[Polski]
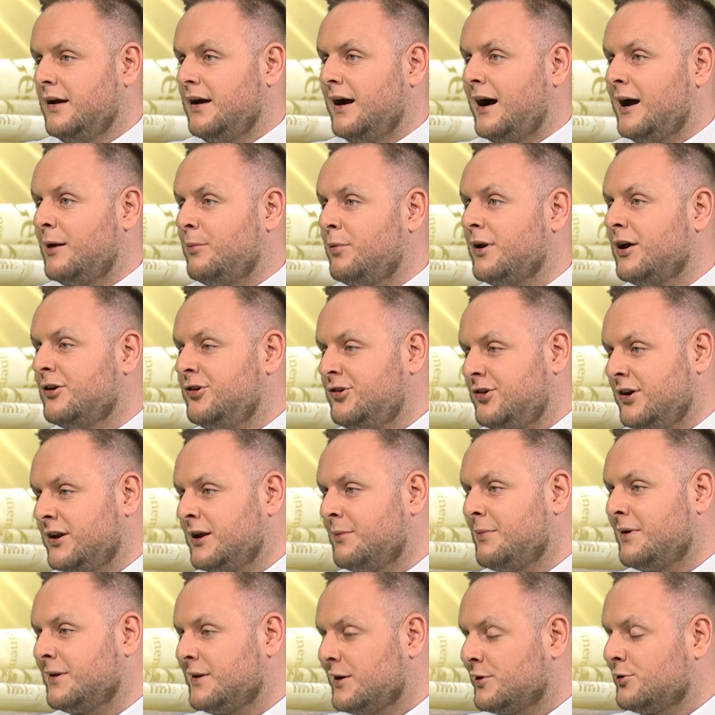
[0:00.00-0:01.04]
albo na dzisiaj
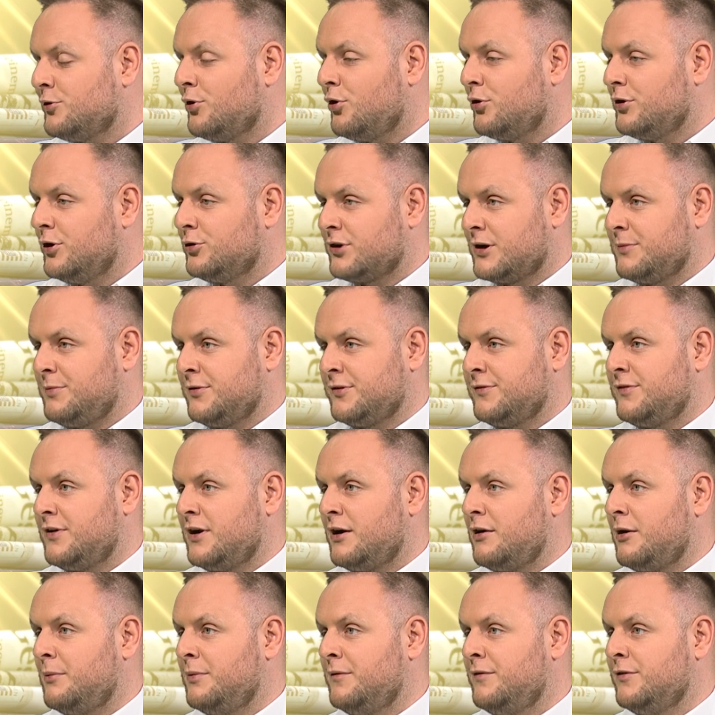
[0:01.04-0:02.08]
nie ma technologii, która
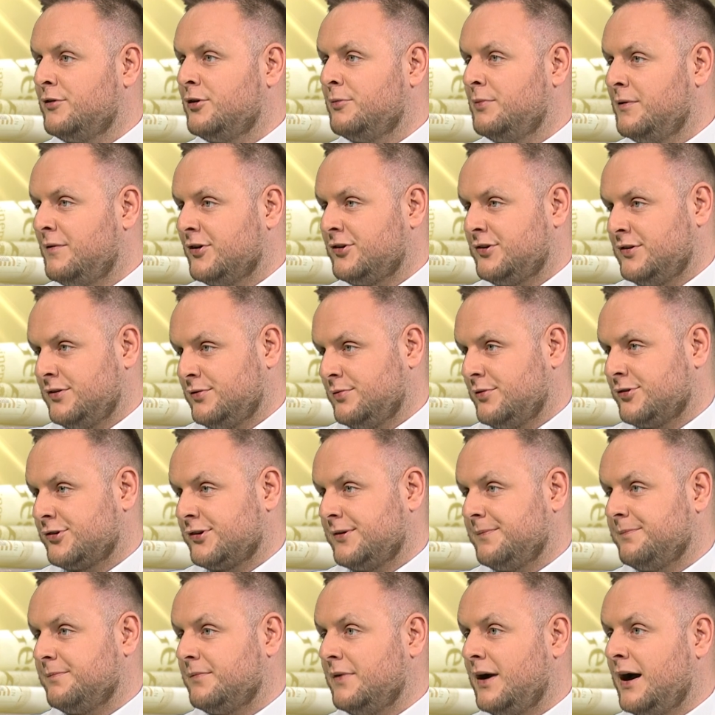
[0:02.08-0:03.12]
pozwalałaby wydobywać te złoża.
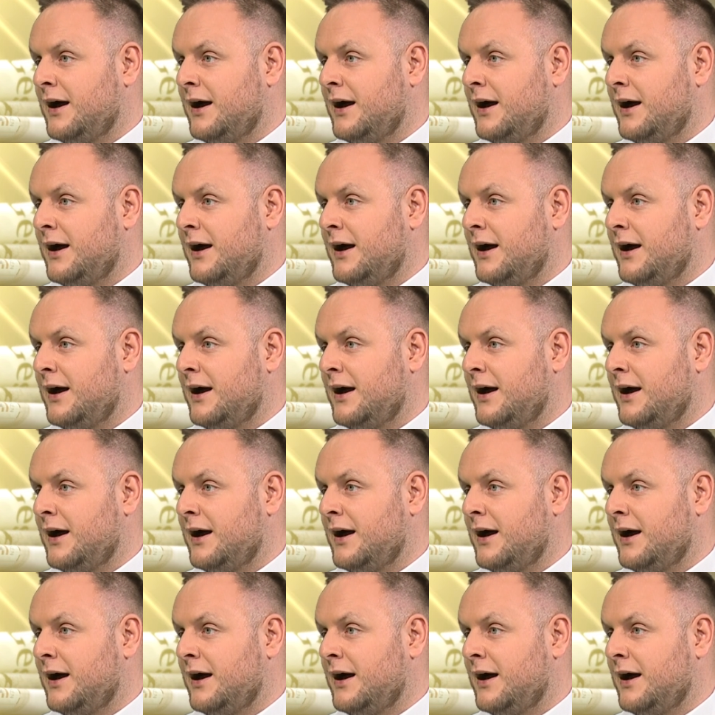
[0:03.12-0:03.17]
Mhm.